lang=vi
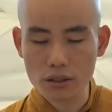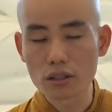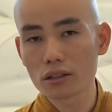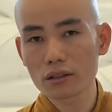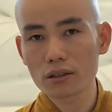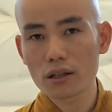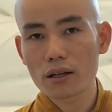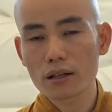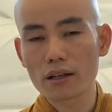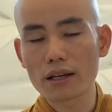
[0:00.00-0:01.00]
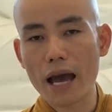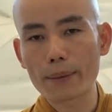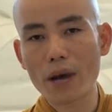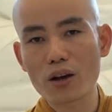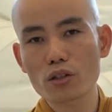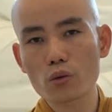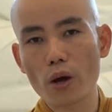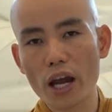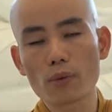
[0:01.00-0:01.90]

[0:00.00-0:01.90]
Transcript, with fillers: dưỡng để đảm bảo sức khỏe